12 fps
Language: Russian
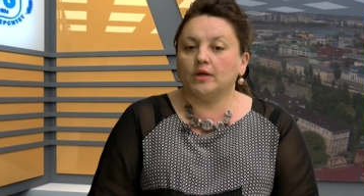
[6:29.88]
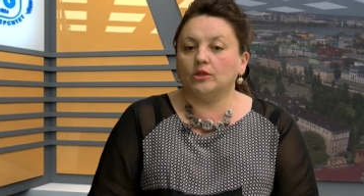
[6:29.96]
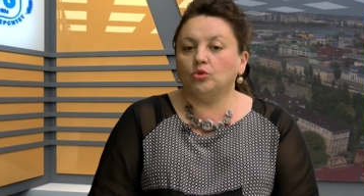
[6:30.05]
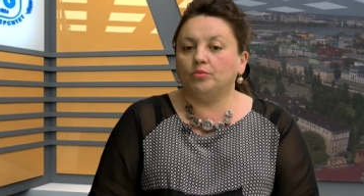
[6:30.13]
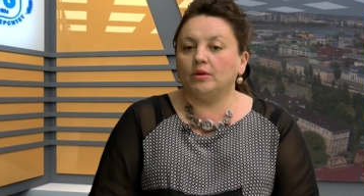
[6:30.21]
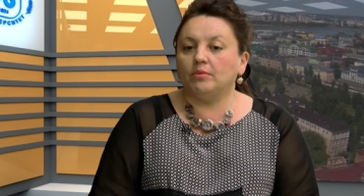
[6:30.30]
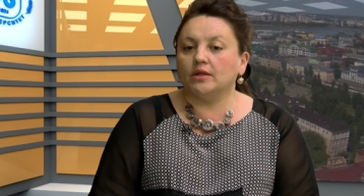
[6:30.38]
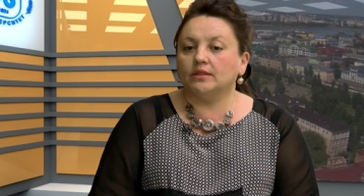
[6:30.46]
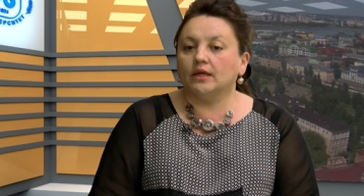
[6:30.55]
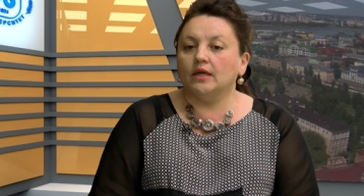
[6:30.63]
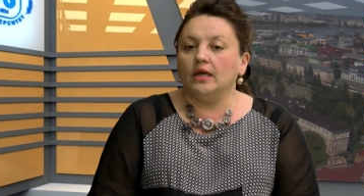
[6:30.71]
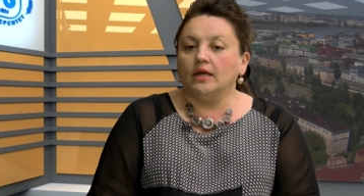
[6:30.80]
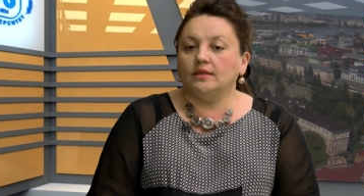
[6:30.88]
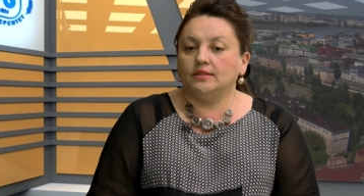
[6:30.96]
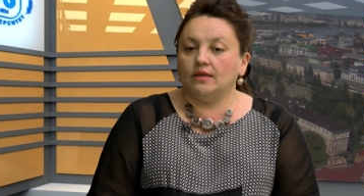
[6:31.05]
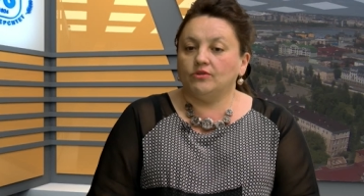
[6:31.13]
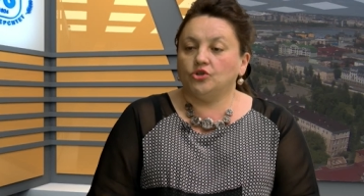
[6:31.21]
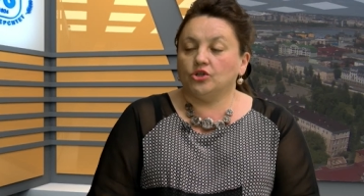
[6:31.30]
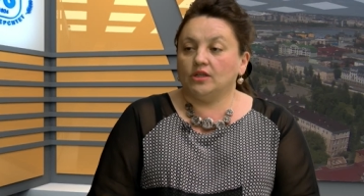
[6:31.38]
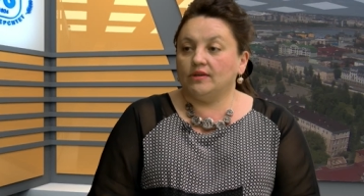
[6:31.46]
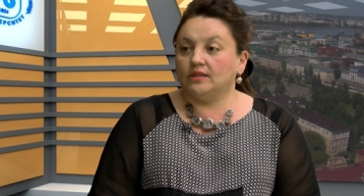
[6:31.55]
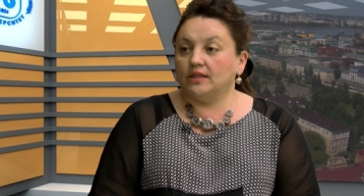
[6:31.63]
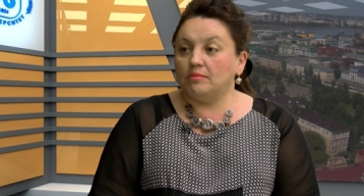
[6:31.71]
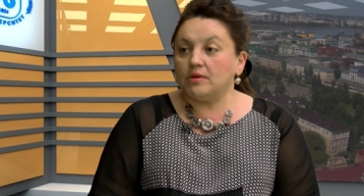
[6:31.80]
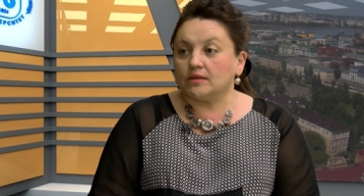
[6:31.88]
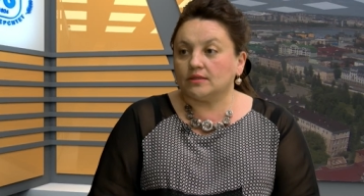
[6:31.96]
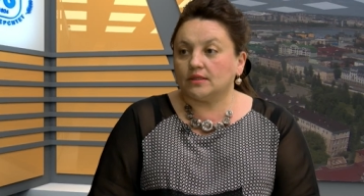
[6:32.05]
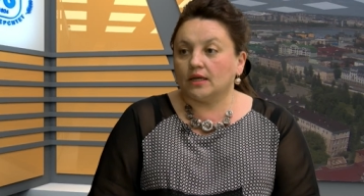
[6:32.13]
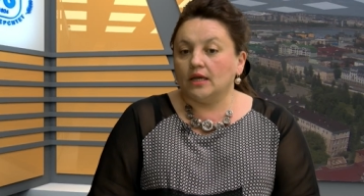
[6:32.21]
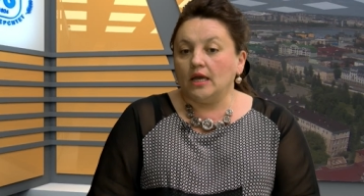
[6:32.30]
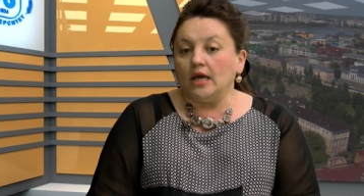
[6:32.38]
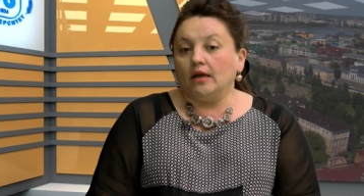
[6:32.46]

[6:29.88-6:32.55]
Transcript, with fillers: году примерно 9 человек на место.